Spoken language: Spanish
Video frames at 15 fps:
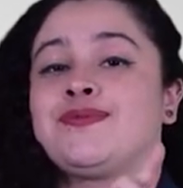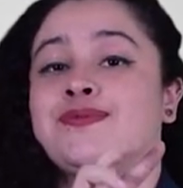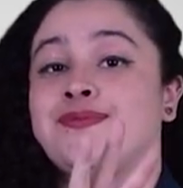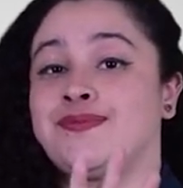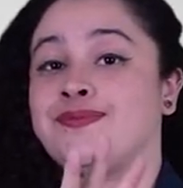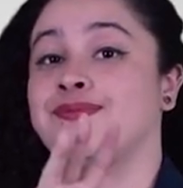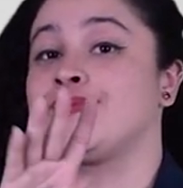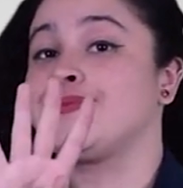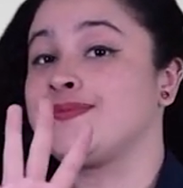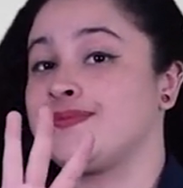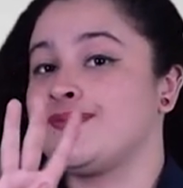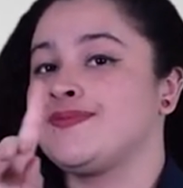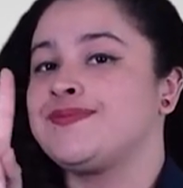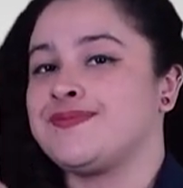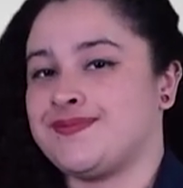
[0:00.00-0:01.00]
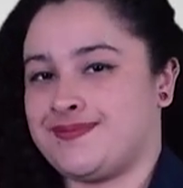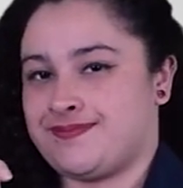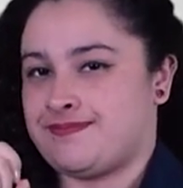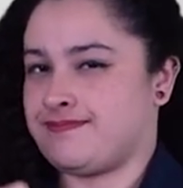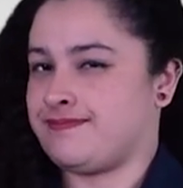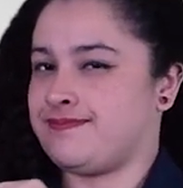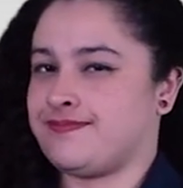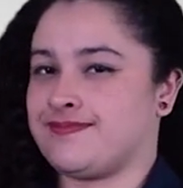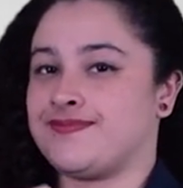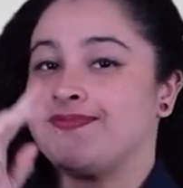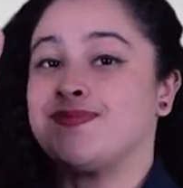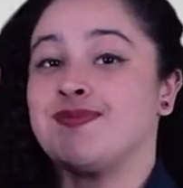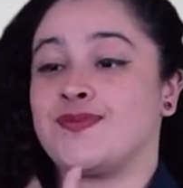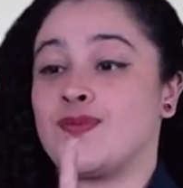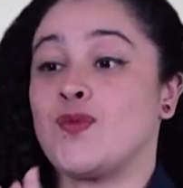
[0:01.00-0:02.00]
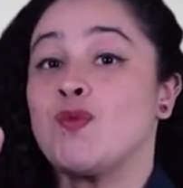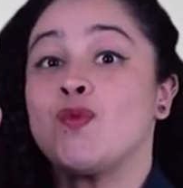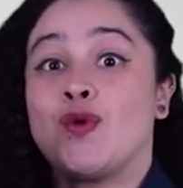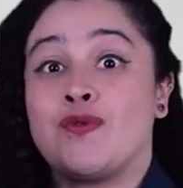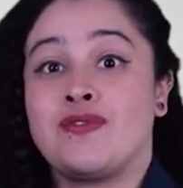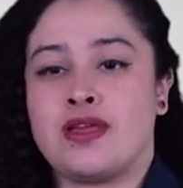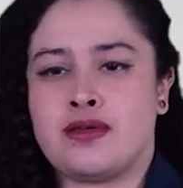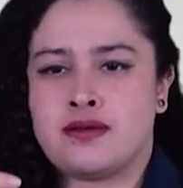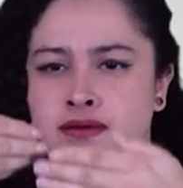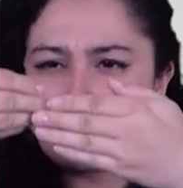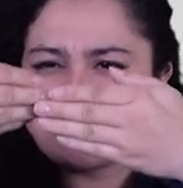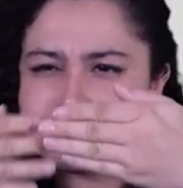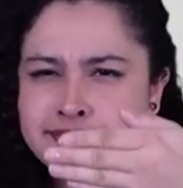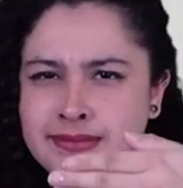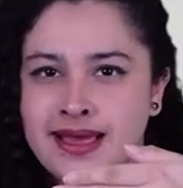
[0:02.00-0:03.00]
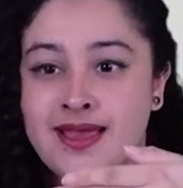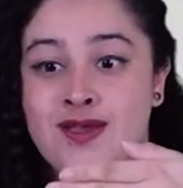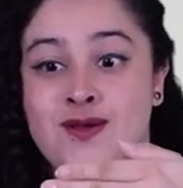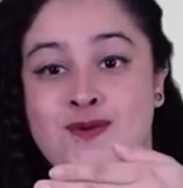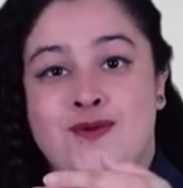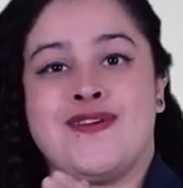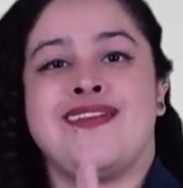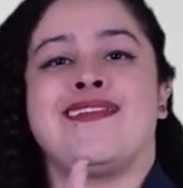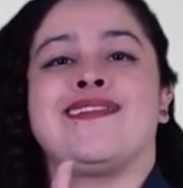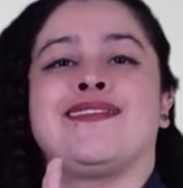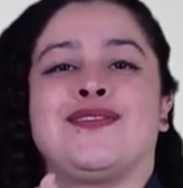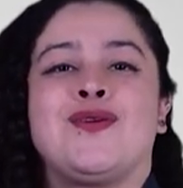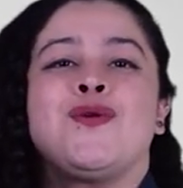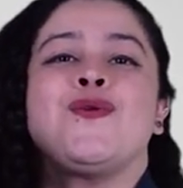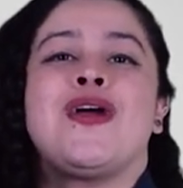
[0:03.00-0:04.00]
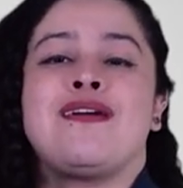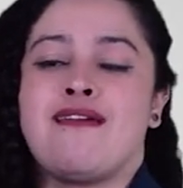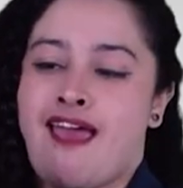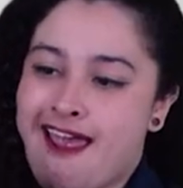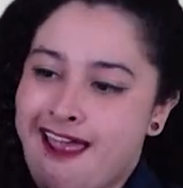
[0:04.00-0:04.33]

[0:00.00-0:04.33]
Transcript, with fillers: noveno de la Ley 1346 de 2009.